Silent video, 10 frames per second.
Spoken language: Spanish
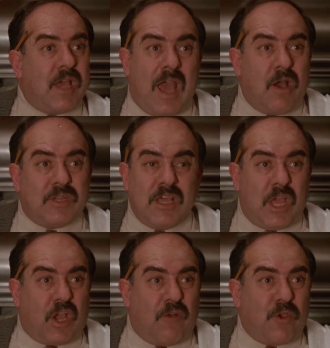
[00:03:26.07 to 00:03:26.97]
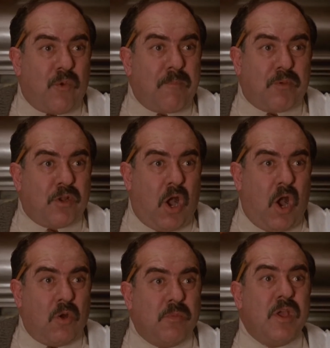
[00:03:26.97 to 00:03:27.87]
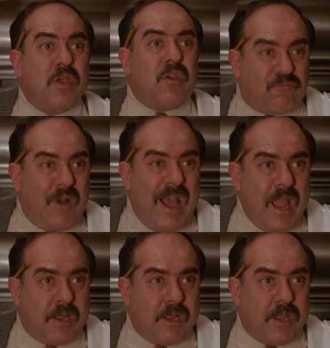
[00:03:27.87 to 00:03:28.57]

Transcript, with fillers: platos. Y el dueño del local,